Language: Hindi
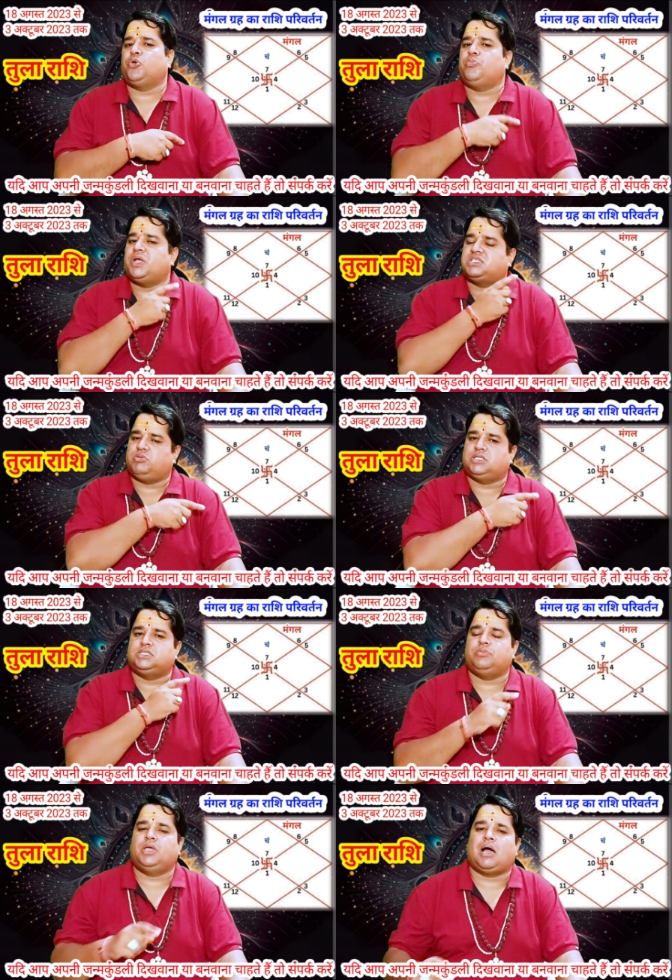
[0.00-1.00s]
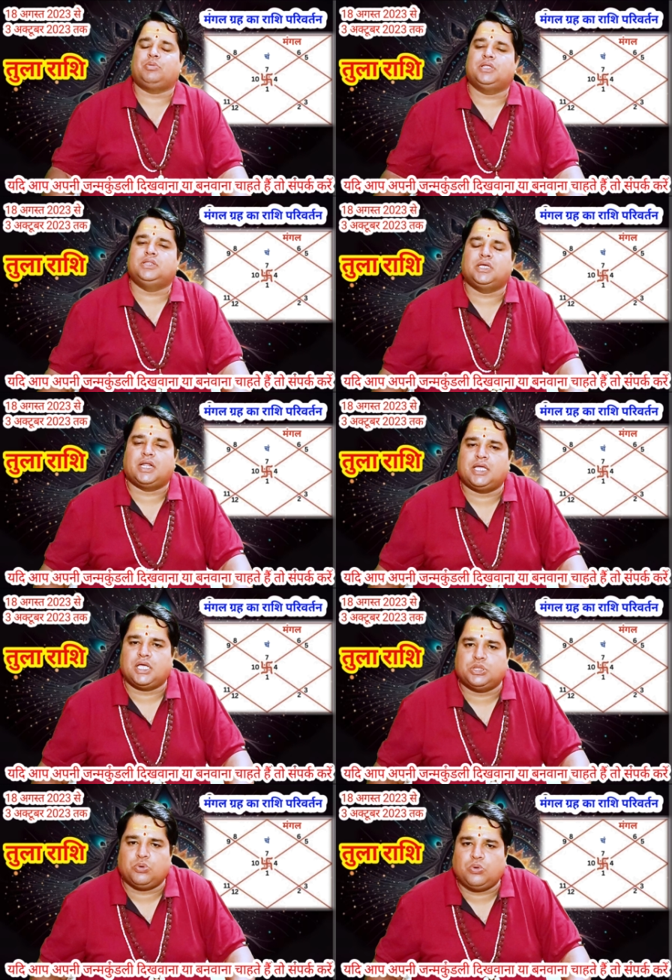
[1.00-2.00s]
गुरु बृहस्पति से भी आप गिनती
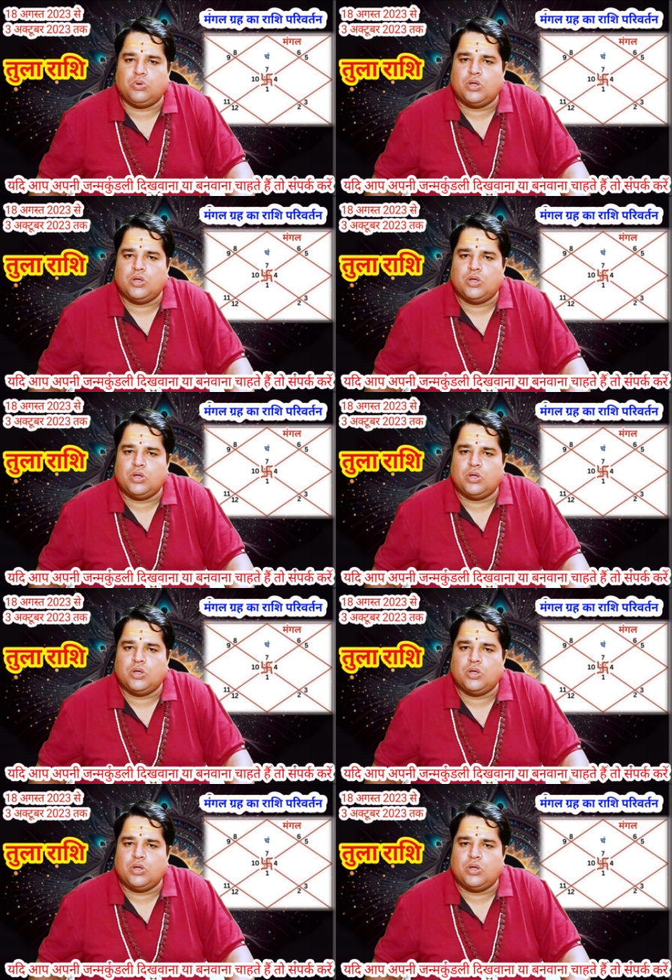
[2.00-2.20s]
करेंगे तो